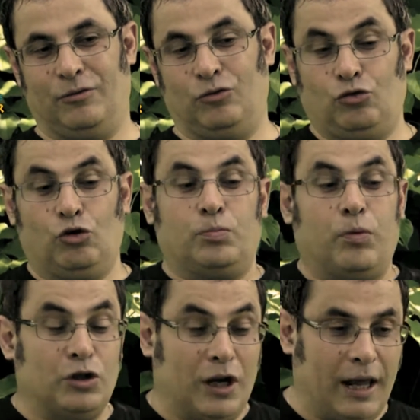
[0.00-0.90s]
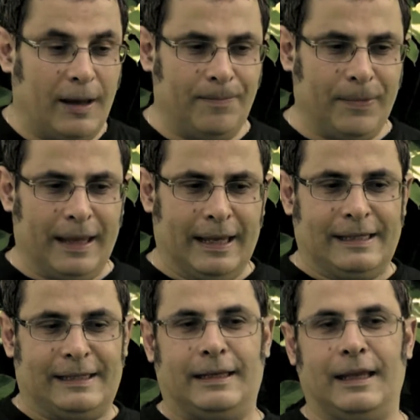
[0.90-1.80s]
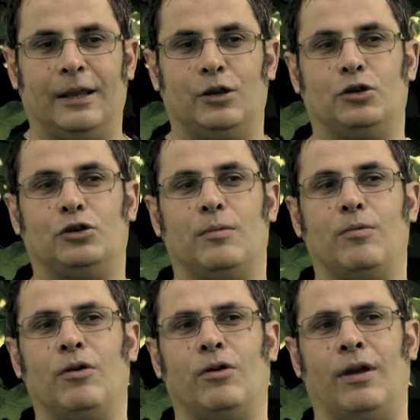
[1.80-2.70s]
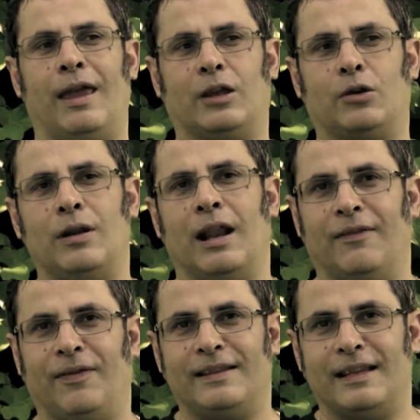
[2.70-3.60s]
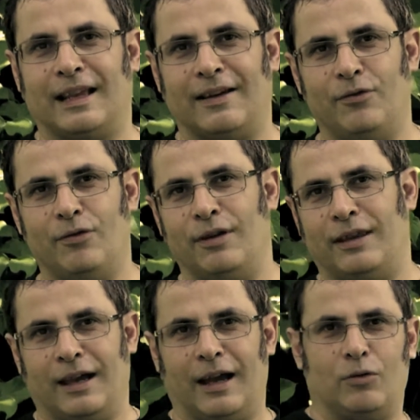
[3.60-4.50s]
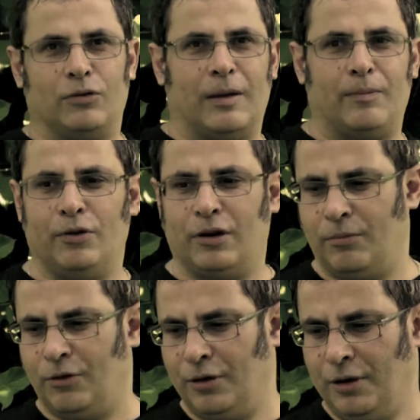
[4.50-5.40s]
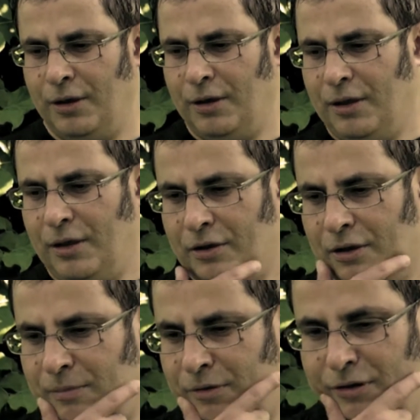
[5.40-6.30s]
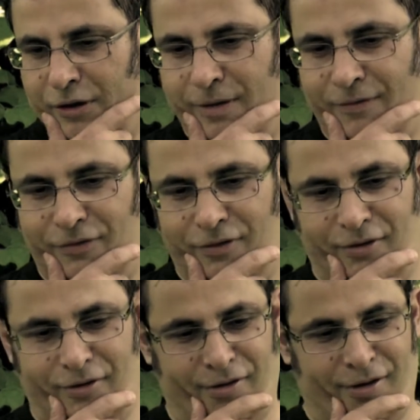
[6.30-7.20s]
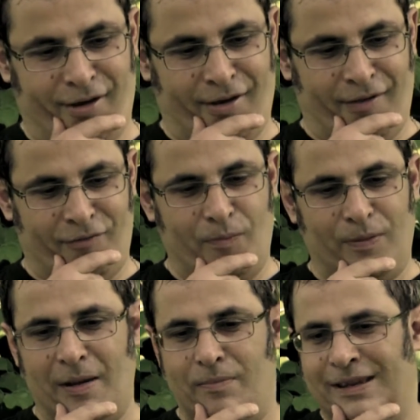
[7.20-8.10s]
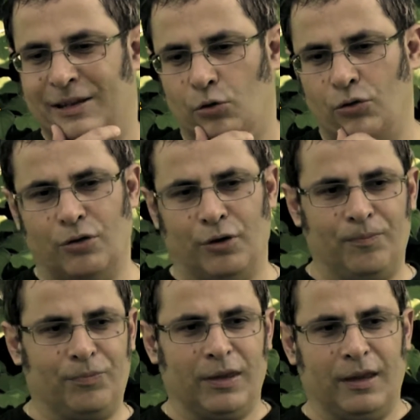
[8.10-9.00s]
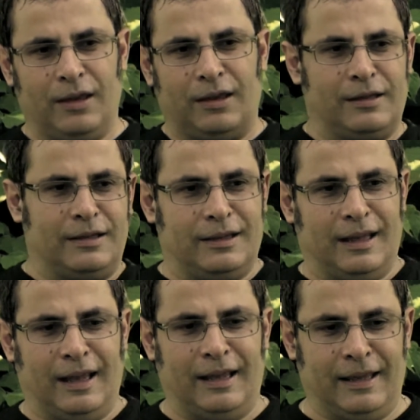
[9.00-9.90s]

ce projet-là, c'était justement euh, Hercule à la fin de ses travaux et qui raconte un peu comme, euh, euh, un, vieux, pilier de bistrot des,